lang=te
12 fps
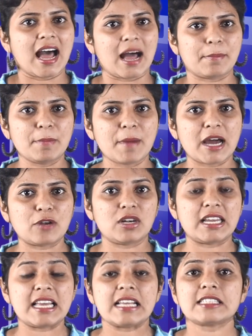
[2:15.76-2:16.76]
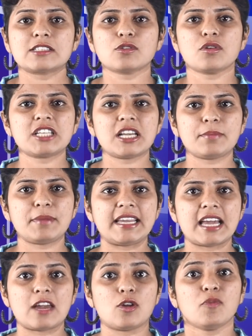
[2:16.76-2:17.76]
అభిమానుల్ని సోషల్
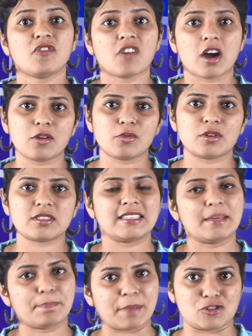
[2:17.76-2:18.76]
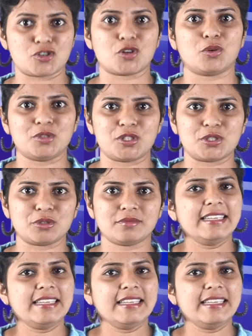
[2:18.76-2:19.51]
మీడియాలో ఫాలోవర్స్ని పెంచుకోవచ్చు